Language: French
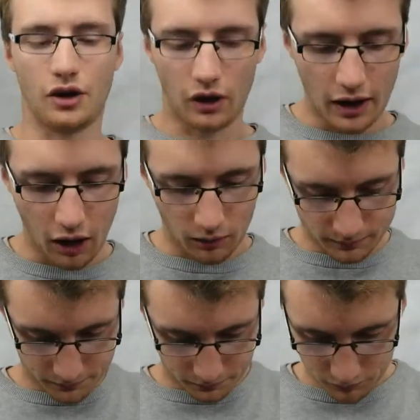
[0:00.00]
Alors,
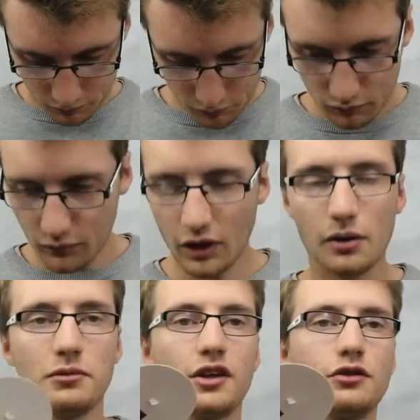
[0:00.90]

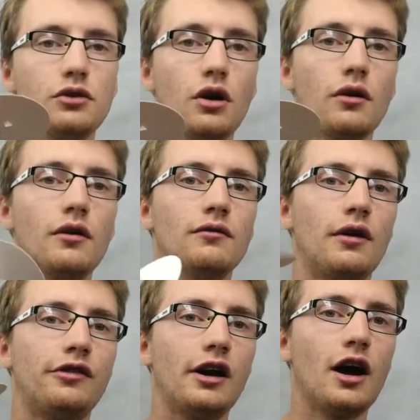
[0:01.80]
bien sûr, va
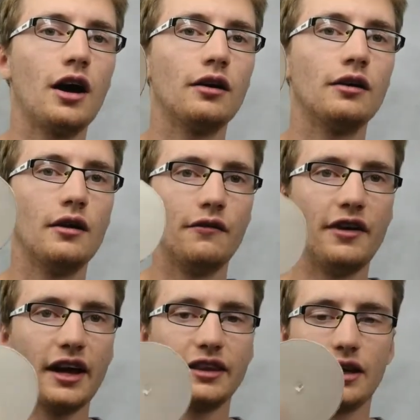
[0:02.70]
falloir
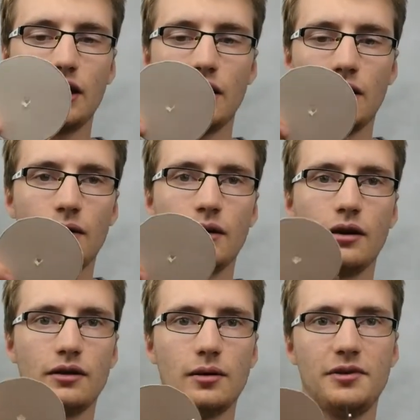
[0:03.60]
faire des
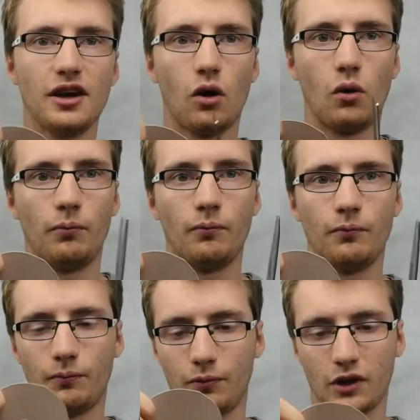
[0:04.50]
petits ronds,
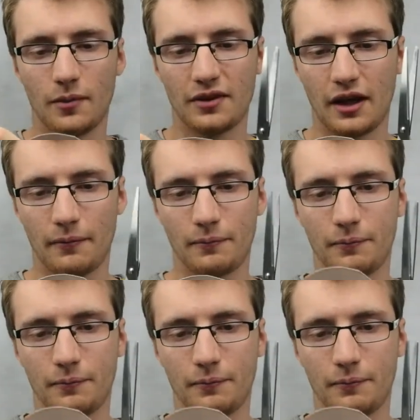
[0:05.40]
comme ça.